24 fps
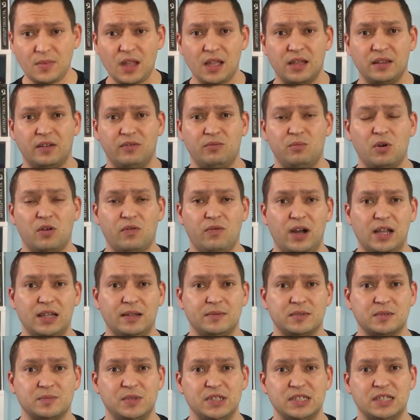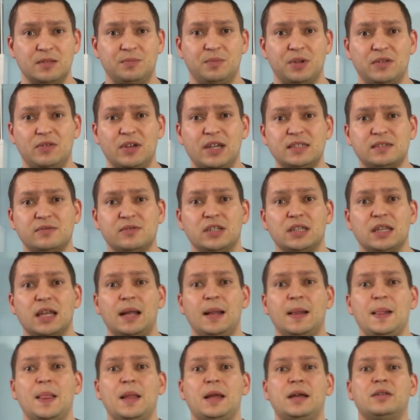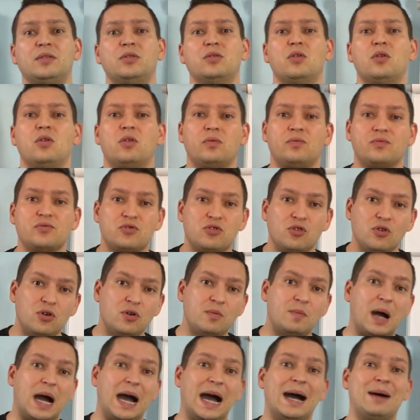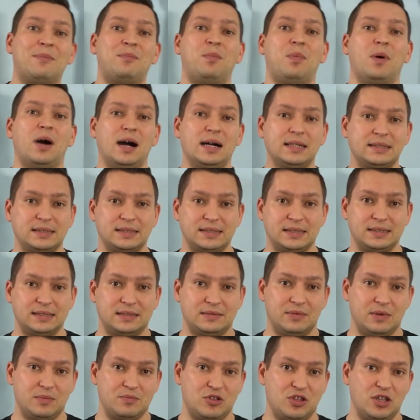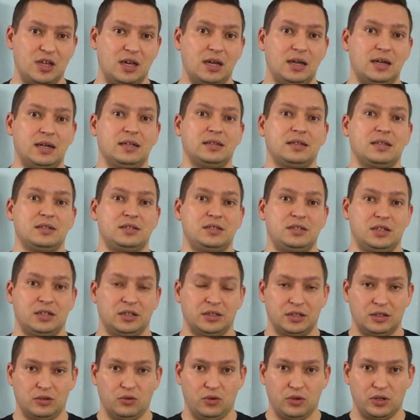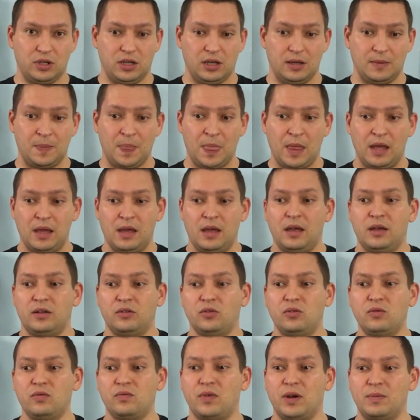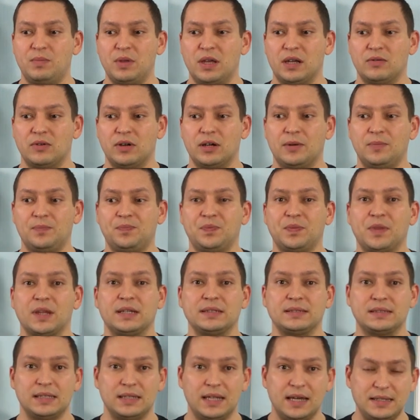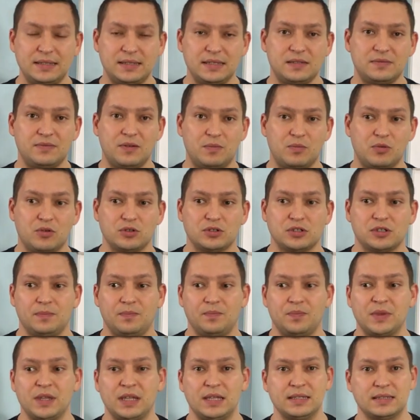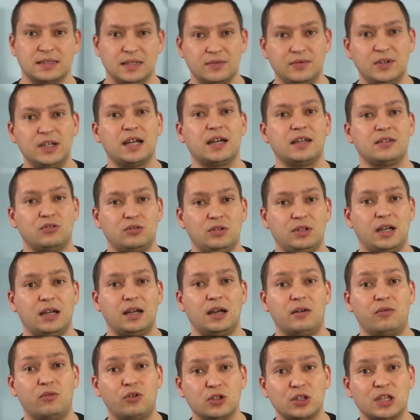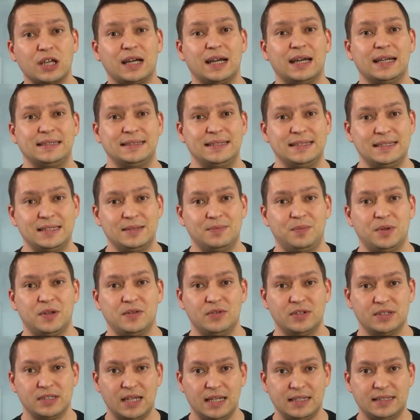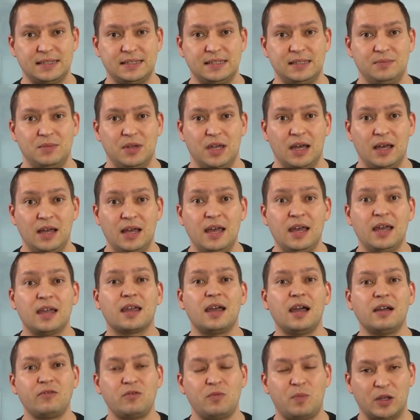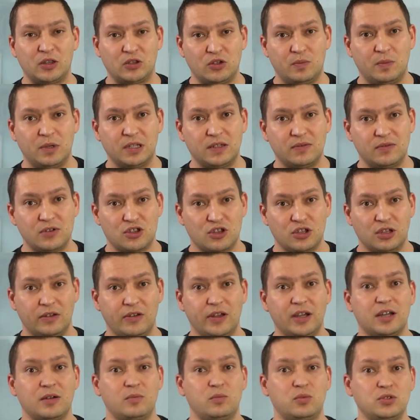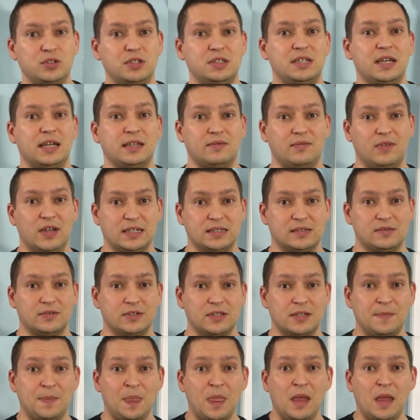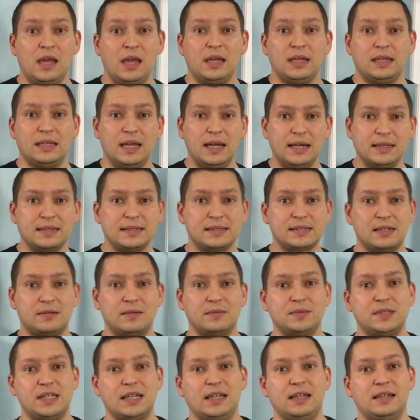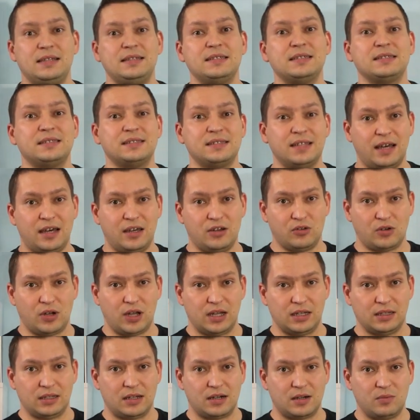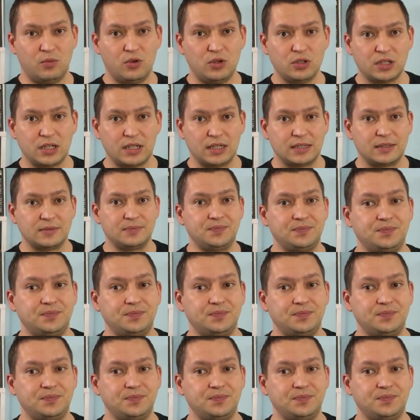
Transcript: она в буквальном смысле привязывает, но в чем опасность вообще этой технологии? Ну, во-первых, Задайтесь вопросом, если вы кого-то хотите привязать к себе, как вы потом этого человека будете отвязывать? Я на самом деле не знаю, как это работает.